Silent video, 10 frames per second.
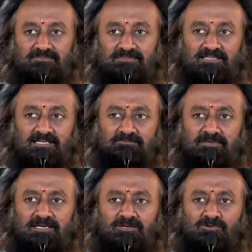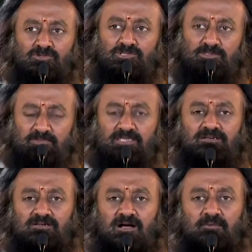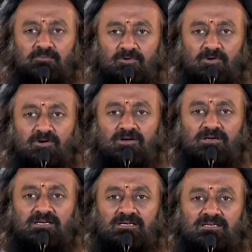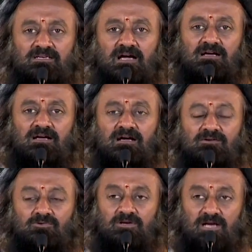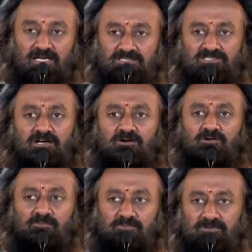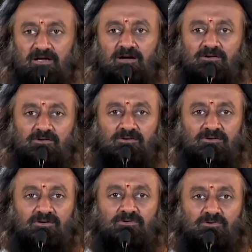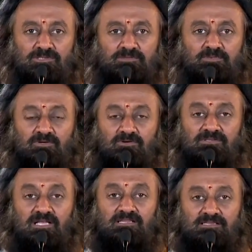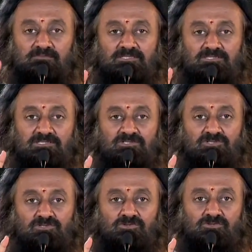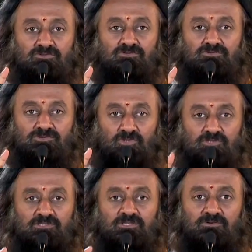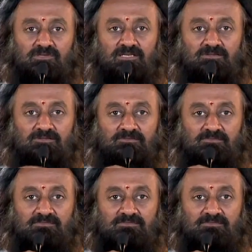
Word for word: घर में कुछ भी काम हो या कोई अच्छा हो बुरा हो कुछ भी हो दंत मंजन छोड़ते हो क्या तुम